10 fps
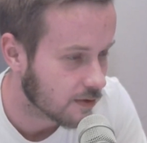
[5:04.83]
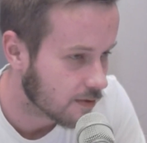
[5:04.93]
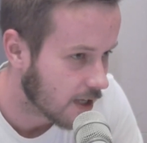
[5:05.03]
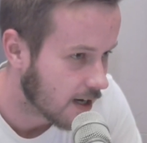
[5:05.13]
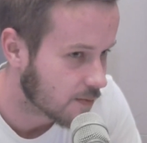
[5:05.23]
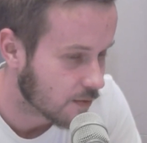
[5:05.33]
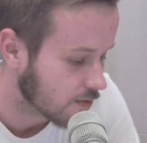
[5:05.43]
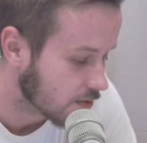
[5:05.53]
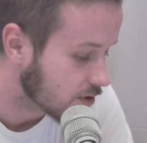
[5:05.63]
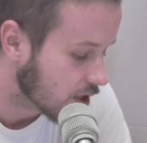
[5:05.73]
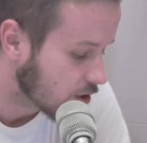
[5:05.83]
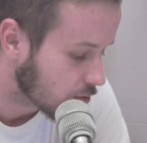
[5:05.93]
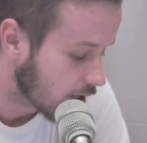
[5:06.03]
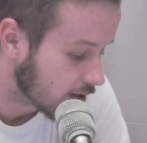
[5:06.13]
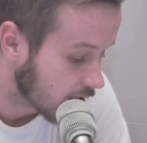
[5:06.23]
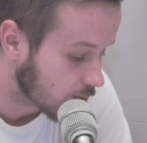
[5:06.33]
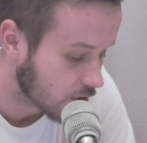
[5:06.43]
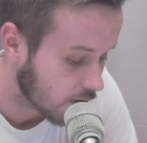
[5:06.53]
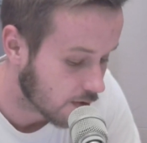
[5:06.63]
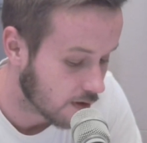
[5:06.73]
teraz, dzięki której teraz
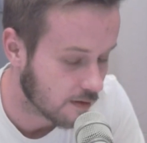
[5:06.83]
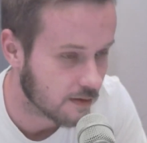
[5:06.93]
możemy